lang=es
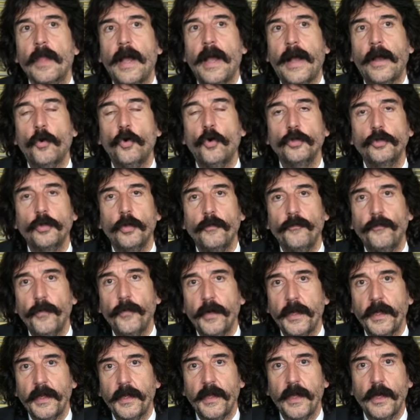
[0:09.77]
agosto
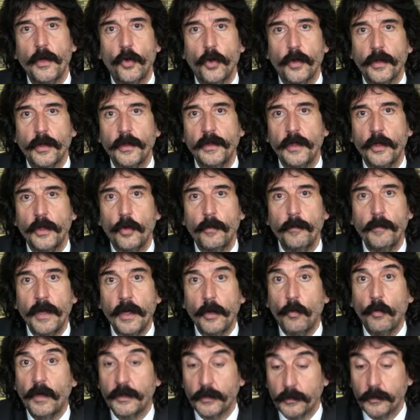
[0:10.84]
fue del orden de los
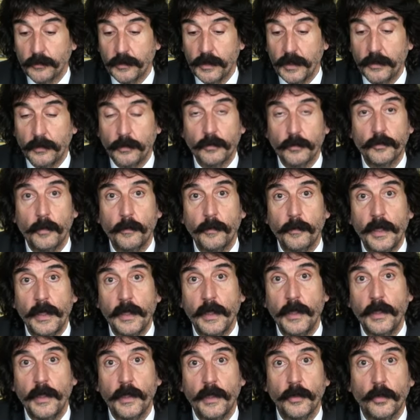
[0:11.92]
1.400 o
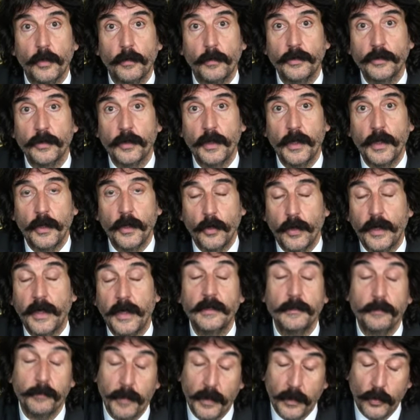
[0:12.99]
1.500 millones de
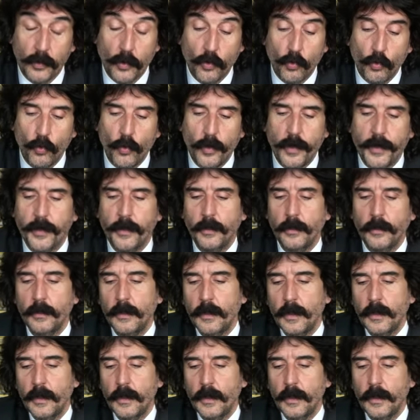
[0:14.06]
dólares, perdón, julio.